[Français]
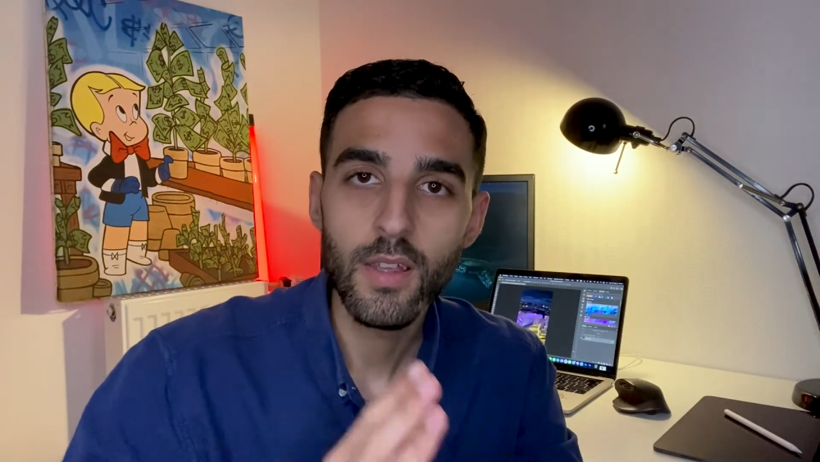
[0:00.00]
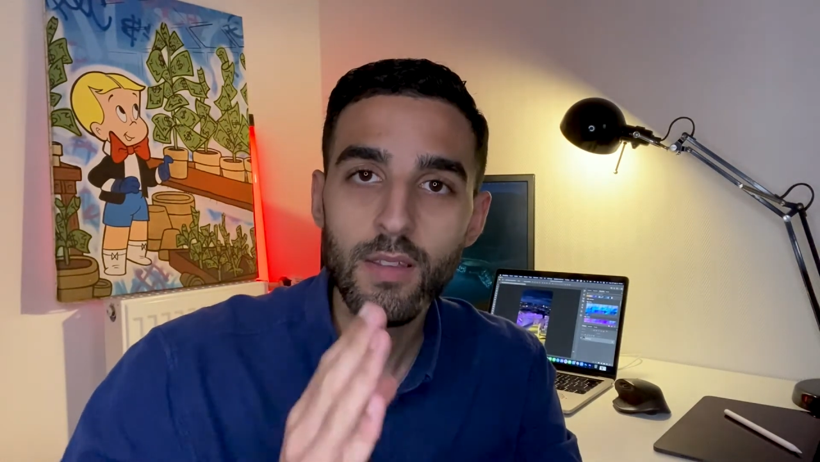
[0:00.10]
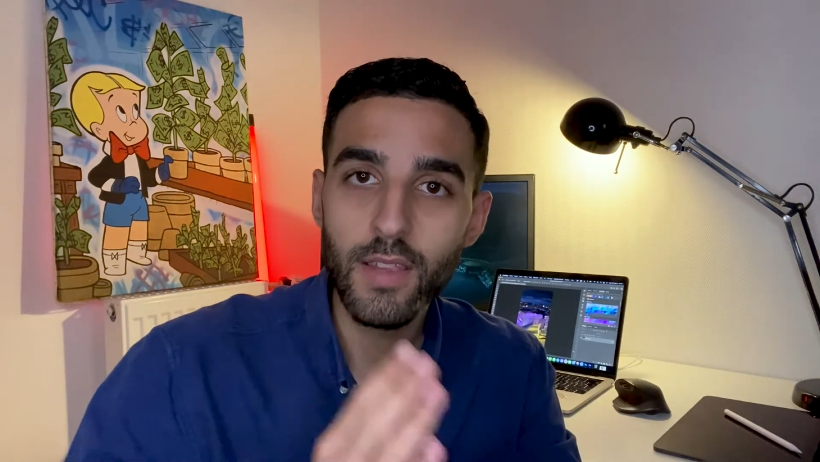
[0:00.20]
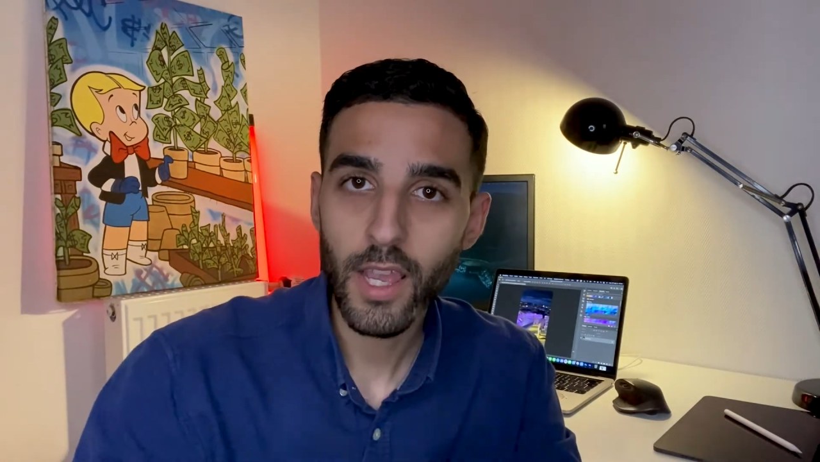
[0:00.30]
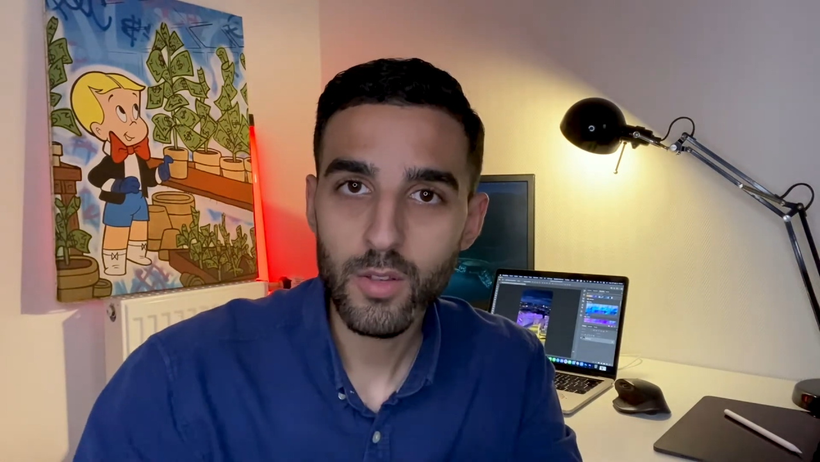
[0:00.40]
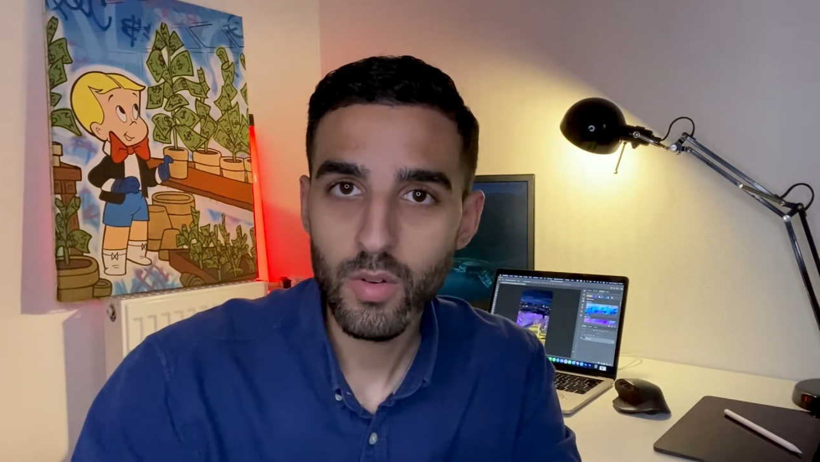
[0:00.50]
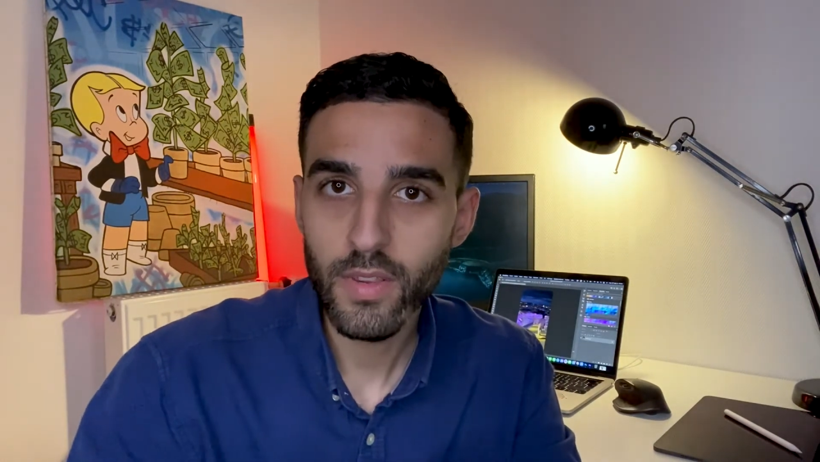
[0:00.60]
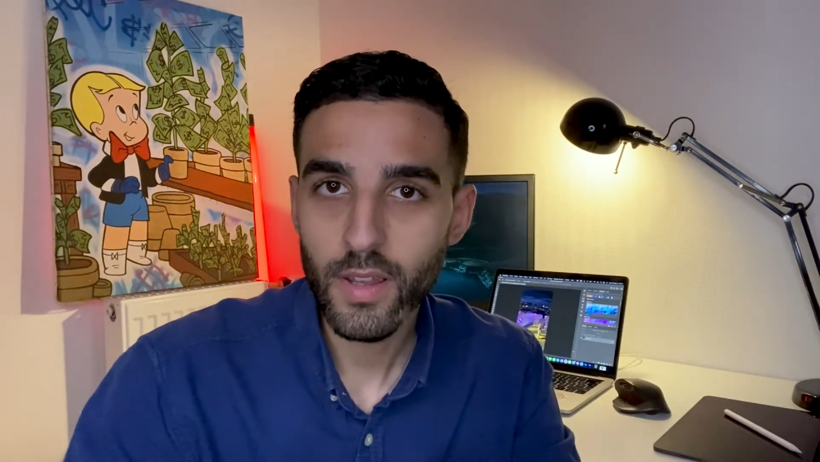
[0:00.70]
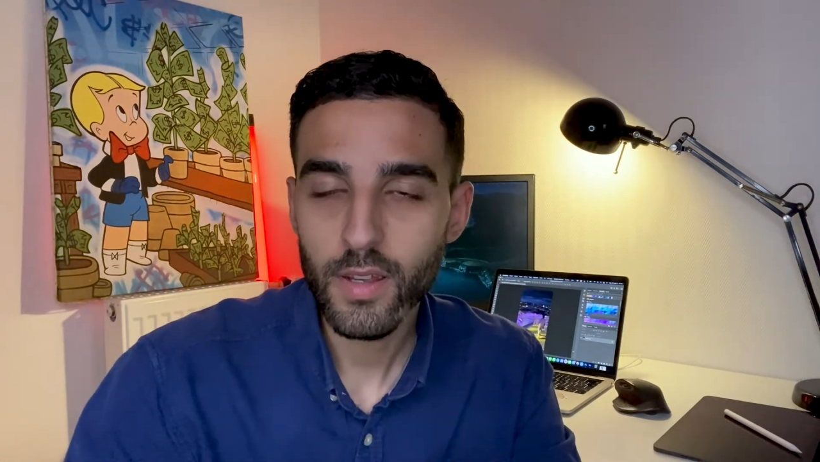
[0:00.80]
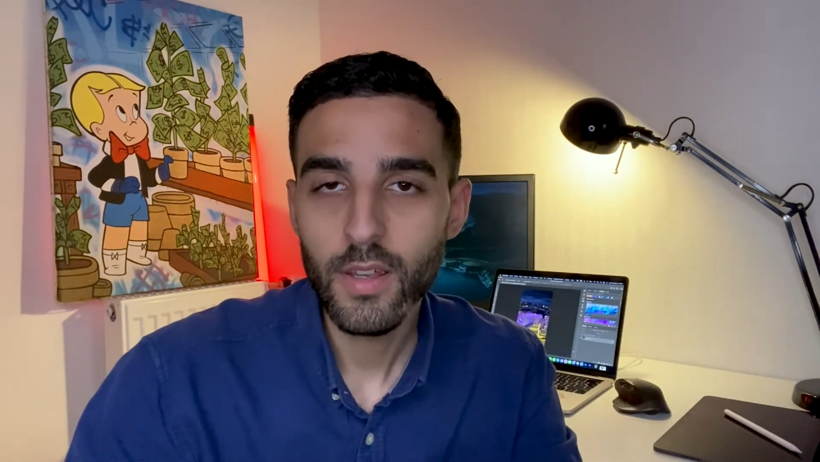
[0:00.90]
tes
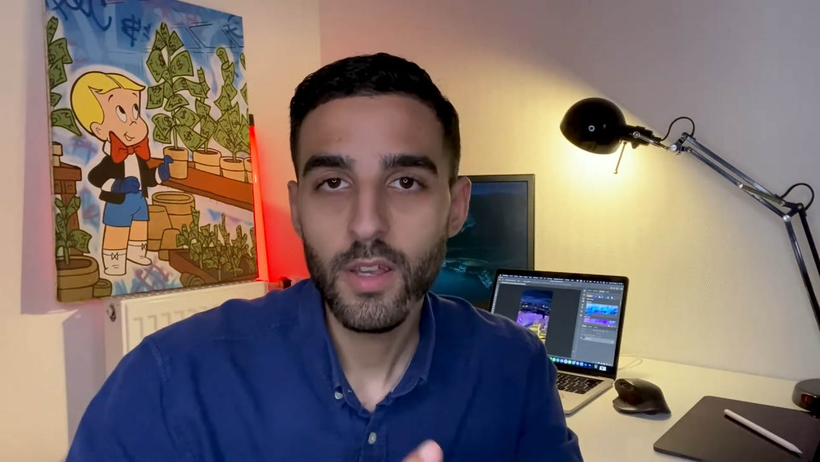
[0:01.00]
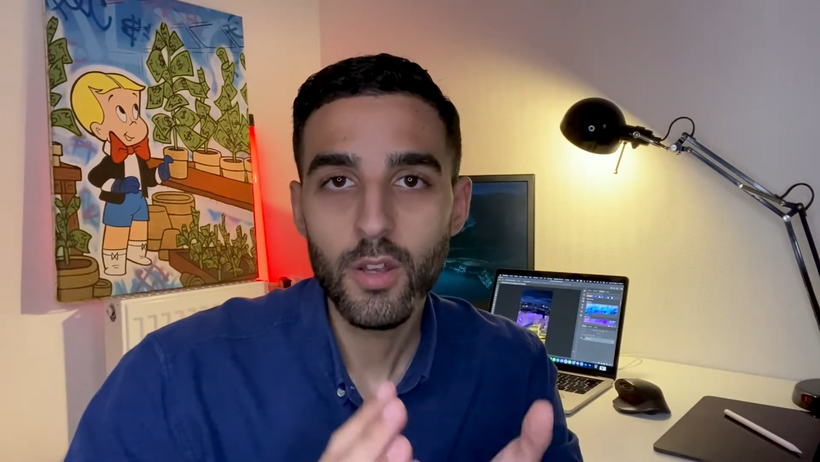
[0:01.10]
résultats,